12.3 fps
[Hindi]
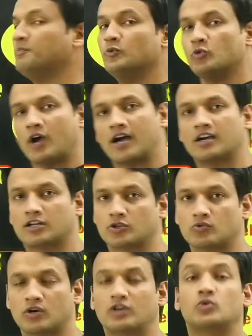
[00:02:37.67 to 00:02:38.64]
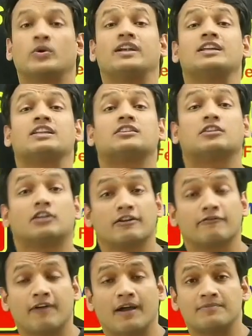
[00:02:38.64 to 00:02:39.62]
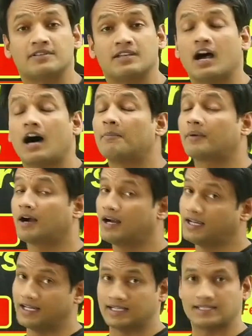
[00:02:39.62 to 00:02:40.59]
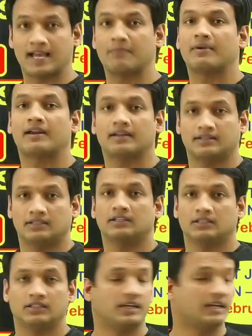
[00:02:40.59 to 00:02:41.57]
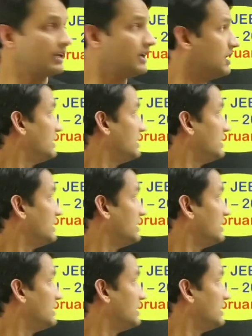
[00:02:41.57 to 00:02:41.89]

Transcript: पूरा कर दूंगा ट्वेंटी थर्ड फैब से आपका एग्जाम है ठीक है ना